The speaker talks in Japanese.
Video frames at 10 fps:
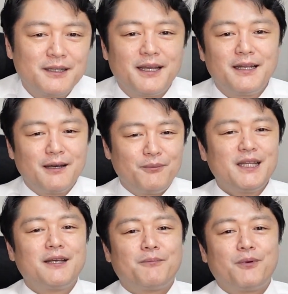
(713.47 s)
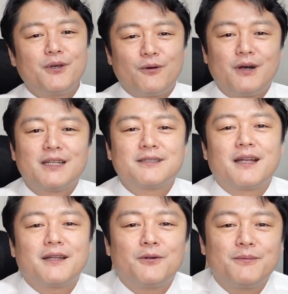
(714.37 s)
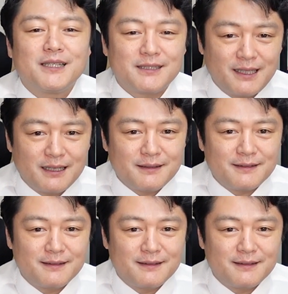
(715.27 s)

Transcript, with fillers: 的な、みたいなぽいお話されておりました。